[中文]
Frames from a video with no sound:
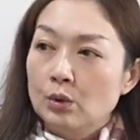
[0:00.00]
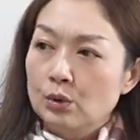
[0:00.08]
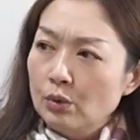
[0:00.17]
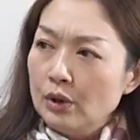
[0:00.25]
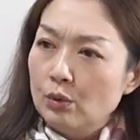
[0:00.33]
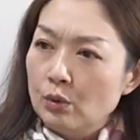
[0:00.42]
我
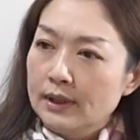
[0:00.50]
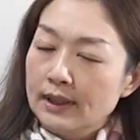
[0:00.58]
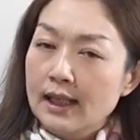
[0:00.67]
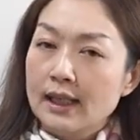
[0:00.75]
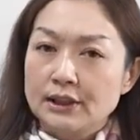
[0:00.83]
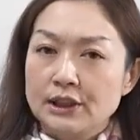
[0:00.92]
对于我的
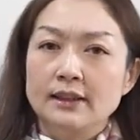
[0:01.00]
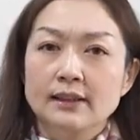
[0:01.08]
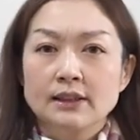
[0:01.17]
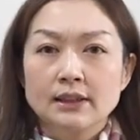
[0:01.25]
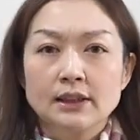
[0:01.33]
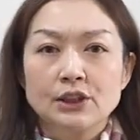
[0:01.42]
感情
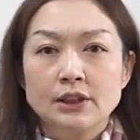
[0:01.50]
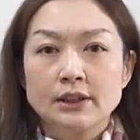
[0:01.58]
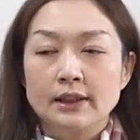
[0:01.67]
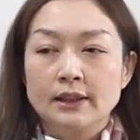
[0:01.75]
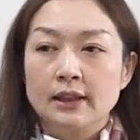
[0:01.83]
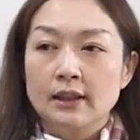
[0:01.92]
的这件事
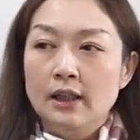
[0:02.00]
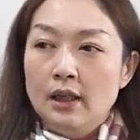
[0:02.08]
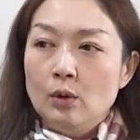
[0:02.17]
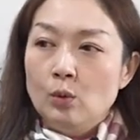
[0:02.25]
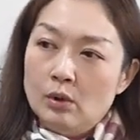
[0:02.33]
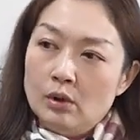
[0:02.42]
情呢，
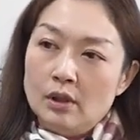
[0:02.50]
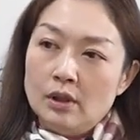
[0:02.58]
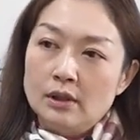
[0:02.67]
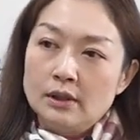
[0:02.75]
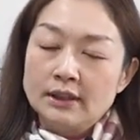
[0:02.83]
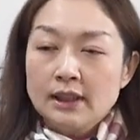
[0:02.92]

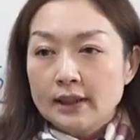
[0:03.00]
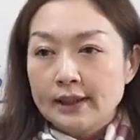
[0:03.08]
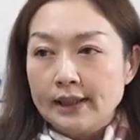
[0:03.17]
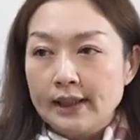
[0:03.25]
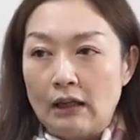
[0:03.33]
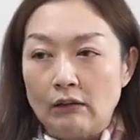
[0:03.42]
我设
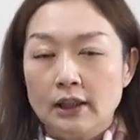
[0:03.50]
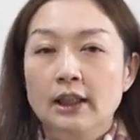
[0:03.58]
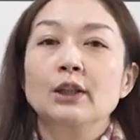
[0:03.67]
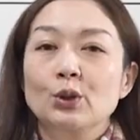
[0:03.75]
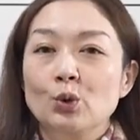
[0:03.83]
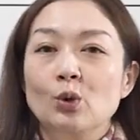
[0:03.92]
定好了
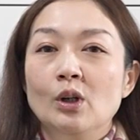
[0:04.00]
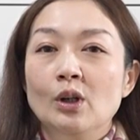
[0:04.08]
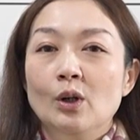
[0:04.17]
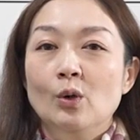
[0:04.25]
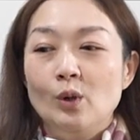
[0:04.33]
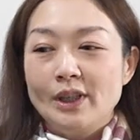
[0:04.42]
很多
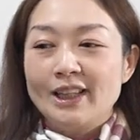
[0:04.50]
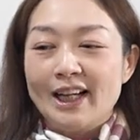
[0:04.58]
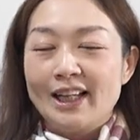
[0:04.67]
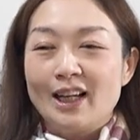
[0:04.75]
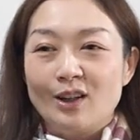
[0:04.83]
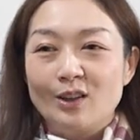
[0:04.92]
我应
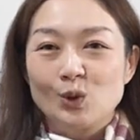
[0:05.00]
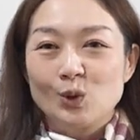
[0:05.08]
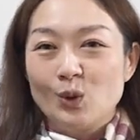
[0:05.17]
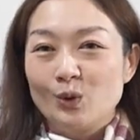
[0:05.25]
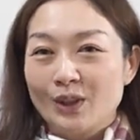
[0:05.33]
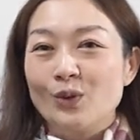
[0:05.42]
该要
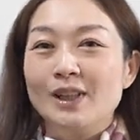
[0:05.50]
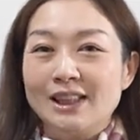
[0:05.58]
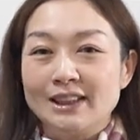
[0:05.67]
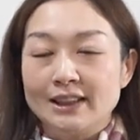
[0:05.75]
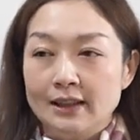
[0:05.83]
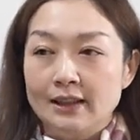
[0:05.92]
走的
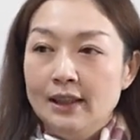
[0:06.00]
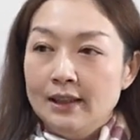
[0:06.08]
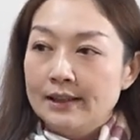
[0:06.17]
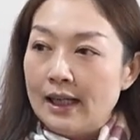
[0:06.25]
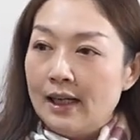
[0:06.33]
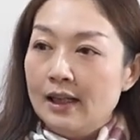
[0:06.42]
规则。
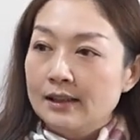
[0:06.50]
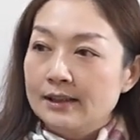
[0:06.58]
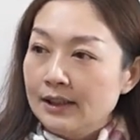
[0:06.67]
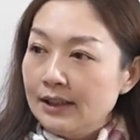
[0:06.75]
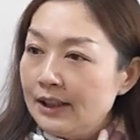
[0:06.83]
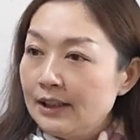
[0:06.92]
那
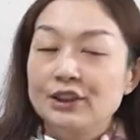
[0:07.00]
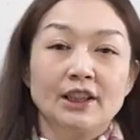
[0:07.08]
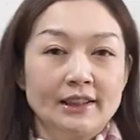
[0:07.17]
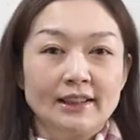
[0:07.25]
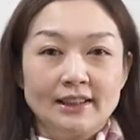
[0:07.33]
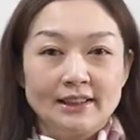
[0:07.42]
这一个
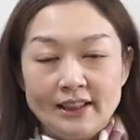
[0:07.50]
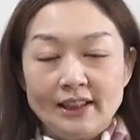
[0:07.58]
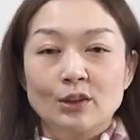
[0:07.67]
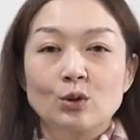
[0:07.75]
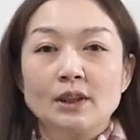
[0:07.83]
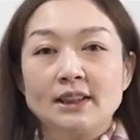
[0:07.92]
人呢，这一
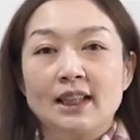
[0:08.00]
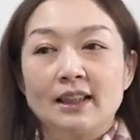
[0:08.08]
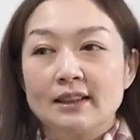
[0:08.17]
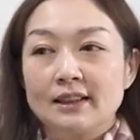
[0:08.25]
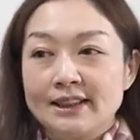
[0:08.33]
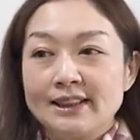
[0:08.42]
个对
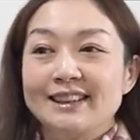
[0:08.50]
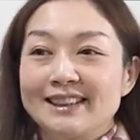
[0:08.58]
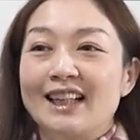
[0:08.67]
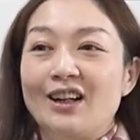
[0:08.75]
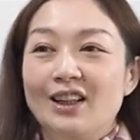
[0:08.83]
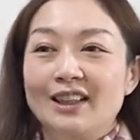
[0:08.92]
象呢，至
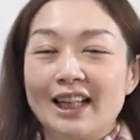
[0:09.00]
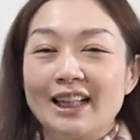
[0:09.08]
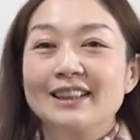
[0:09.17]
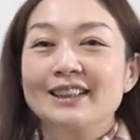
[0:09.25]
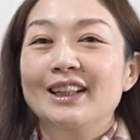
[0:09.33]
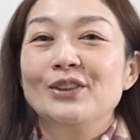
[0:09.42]
少
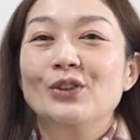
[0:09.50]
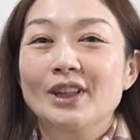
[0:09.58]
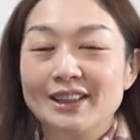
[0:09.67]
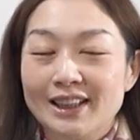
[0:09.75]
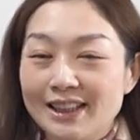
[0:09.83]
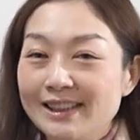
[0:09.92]
他的人
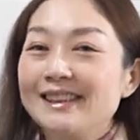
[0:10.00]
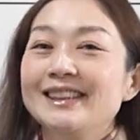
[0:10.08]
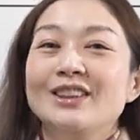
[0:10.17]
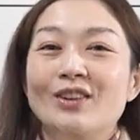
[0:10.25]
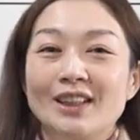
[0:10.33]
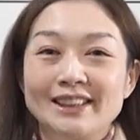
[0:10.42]
缘、人
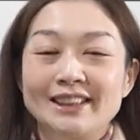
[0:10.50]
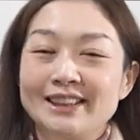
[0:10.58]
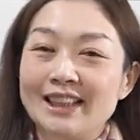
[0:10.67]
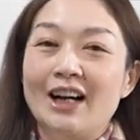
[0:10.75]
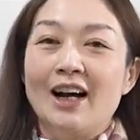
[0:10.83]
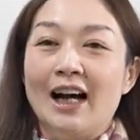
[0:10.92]
际关
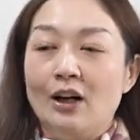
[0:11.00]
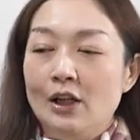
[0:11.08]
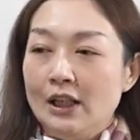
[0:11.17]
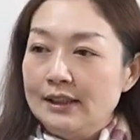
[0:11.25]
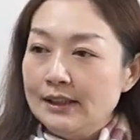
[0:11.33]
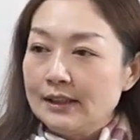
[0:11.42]
系要好，
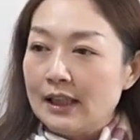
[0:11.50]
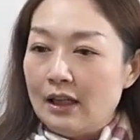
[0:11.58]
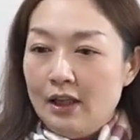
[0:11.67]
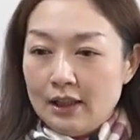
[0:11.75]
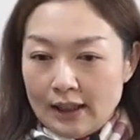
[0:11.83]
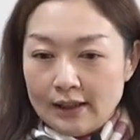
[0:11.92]
至
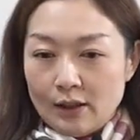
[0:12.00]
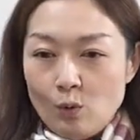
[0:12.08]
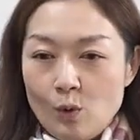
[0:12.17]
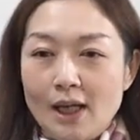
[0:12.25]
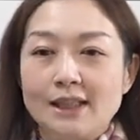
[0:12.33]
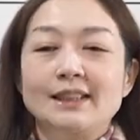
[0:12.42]
少他的
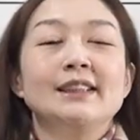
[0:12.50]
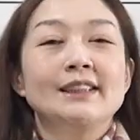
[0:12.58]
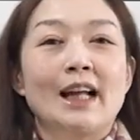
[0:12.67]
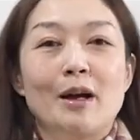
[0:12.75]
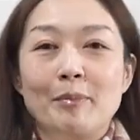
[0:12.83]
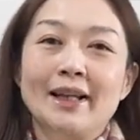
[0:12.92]
外形
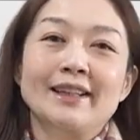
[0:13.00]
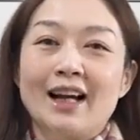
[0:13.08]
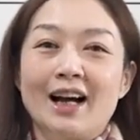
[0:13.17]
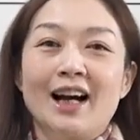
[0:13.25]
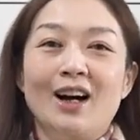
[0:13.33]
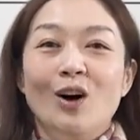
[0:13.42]
打扮
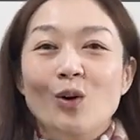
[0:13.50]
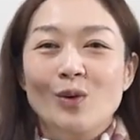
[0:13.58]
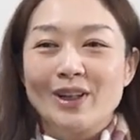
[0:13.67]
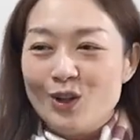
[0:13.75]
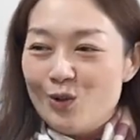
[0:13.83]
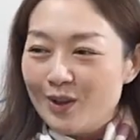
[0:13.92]
要好哦。
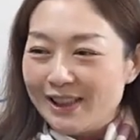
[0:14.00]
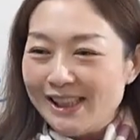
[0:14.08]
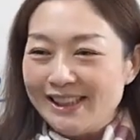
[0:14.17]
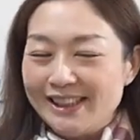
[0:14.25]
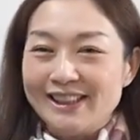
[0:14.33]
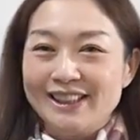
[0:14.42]
我有我的
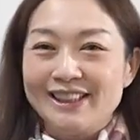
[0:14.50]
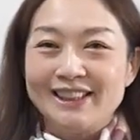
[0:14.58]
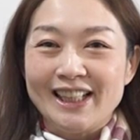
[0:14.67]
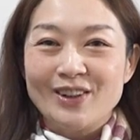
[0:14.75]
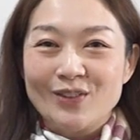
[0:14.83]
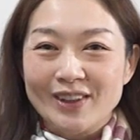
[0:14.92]
一些些
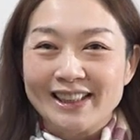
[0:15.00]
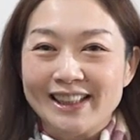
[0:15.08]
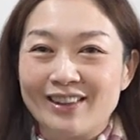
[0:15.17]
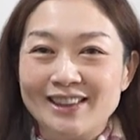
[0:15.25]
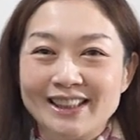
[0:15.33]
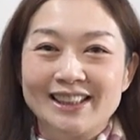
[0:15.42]
相关的
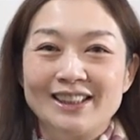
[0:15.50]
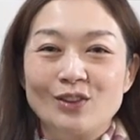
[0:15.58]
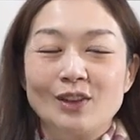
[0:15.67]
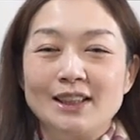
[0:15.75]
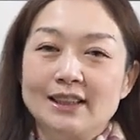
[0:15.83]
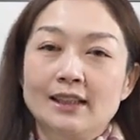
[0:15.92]
条件跟
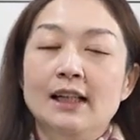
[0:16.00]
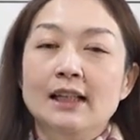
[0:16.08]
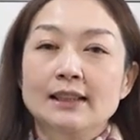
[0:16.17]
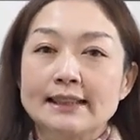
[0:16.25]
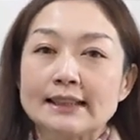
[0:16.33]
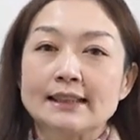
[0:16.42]
规则，
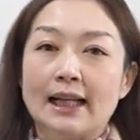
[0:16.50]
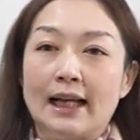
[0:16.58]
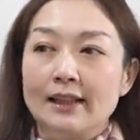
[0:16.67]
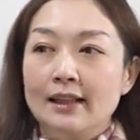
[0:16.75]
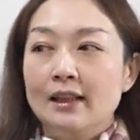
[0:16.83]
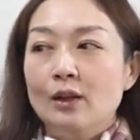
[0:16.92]
自
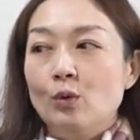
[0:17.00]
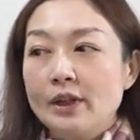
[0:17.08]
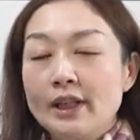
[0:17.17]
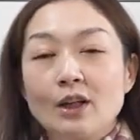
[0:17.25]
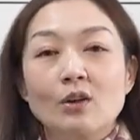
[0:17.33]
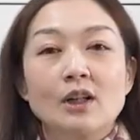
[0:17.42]
然
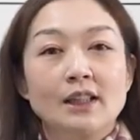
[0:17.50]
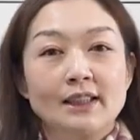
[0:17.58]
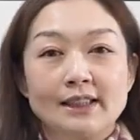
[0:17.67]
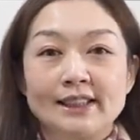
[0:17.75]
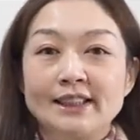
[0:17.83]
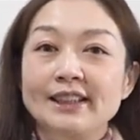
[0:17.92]
我也有可
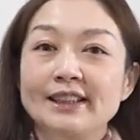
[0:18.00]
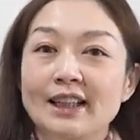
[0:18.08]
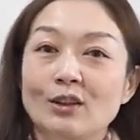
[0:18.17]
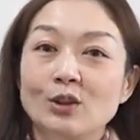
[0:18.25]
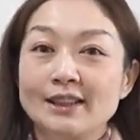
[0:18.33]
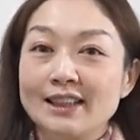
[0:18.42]
能吸引
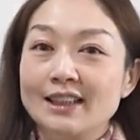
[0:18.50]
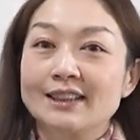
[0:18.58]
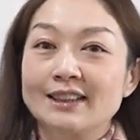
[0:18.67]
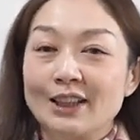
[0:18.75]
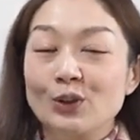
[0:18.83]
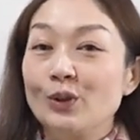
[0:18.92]
到会这样
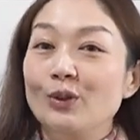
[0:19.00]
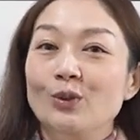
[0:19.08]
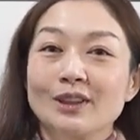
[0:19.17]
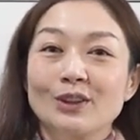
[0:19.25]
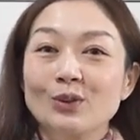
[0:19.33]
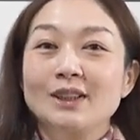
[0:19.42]
子来对
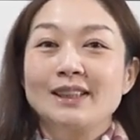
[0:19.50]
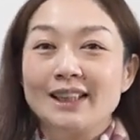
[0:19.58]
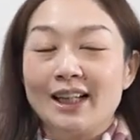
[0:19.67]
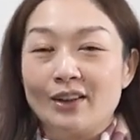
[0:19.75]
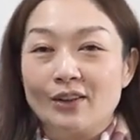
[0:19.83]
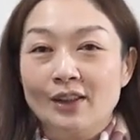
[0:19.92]
我的对
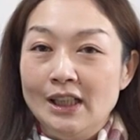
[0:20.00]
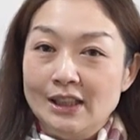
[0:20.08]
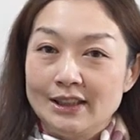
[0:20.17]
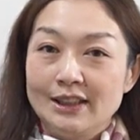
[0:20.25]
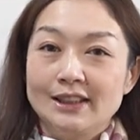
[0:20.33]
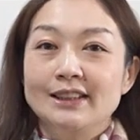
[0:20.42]
象哦。
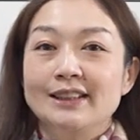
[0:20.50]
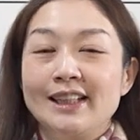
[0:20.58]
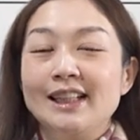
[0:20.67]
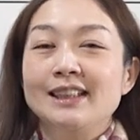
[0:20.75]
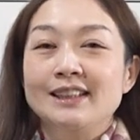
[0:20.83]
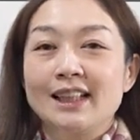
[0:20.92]
这个是
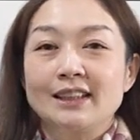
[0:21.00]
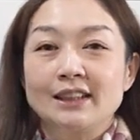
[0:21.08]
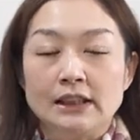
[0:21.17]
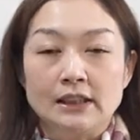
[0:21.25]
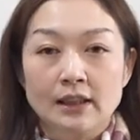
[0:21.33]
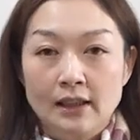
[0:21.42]
天象
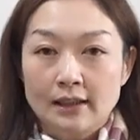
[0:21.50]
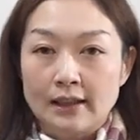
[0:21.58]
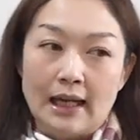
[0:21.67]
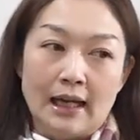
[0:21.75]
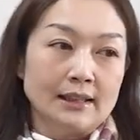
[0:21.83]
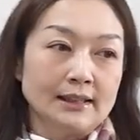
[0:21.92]
星，
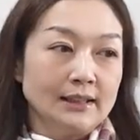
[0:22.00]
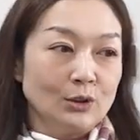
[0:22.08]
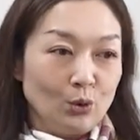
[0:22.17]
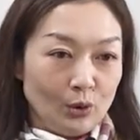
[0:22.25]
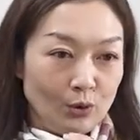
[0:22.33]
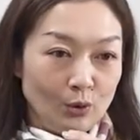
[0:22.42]
它是
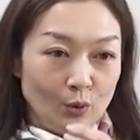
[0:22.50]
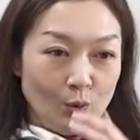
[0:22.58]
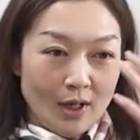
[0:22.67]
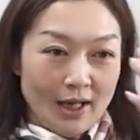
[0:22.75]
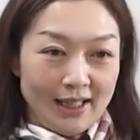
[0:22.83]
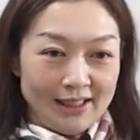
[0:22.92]
对于
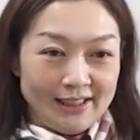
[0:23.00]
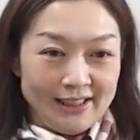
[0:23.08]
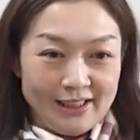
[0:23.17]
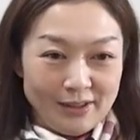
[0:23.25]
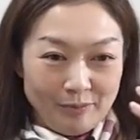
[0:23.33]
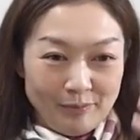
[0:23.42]
外
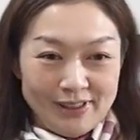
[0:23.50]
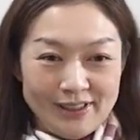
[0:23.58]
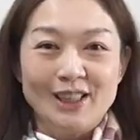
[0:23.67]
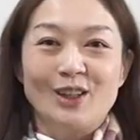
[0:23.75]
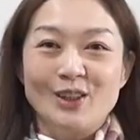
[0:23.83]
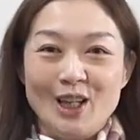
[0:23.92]
形比
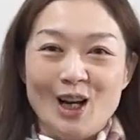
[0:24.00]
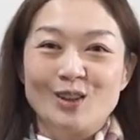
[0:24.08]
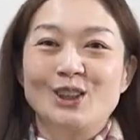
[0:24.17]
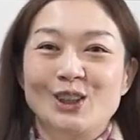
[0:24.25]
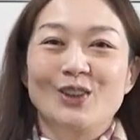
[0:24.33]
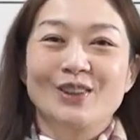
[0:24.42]
较
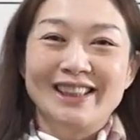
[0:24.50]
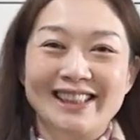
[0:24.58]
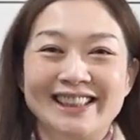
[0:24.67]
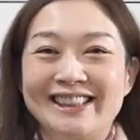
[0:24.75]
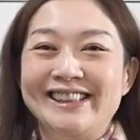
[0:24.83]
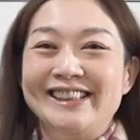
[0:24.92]
要求的一
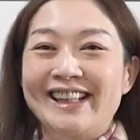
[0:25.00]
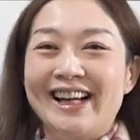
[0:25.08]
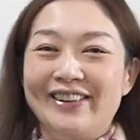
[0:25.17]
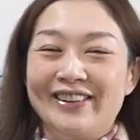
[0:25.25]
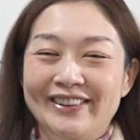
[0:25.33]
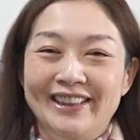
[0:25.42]
个星
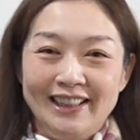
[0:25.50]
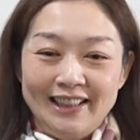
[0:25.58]
耀哦。